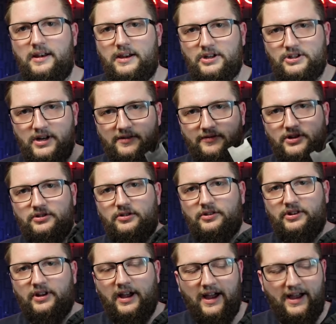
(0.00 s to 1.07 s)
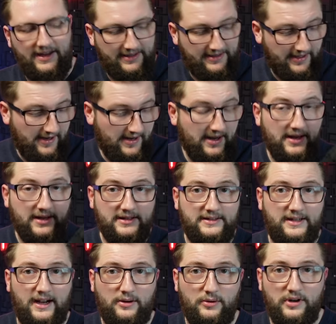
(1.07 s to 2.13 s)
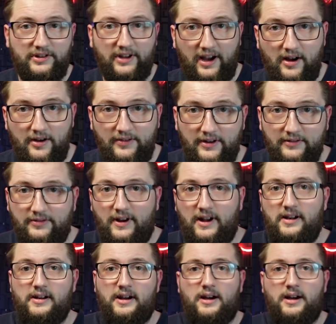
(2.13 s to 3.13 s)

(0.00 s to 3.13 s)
Der Schnellverschluss reicht. Sehr coole Sache auf jeden Fall,